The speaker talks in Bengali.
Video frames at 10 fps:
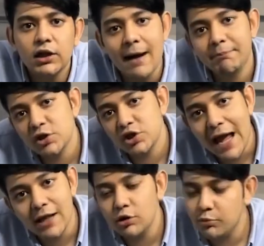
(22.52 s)
অবশেষে
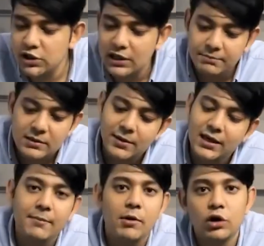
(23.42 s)
ঋণের টাকা ফেরত
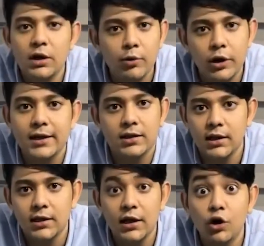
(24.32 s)
না দেয়া নিয়ে মুখ
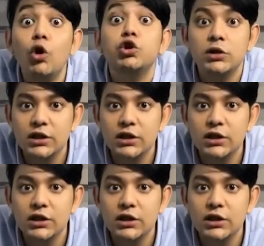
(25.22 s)
খুলেছেন এই